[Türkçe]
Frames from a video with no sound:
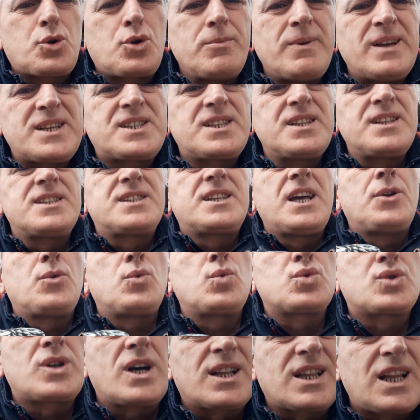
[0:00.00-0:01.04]
kümesinizden
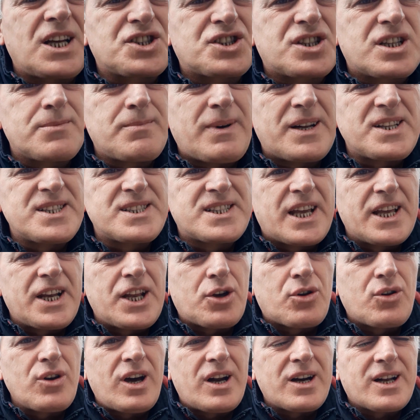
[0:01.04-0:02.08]
uzaklaştırmanız
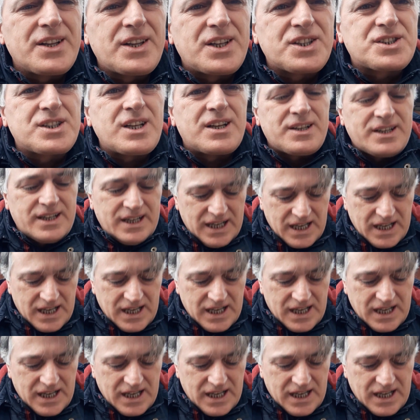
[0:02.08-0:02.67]
gerekiyor arkadaşlar.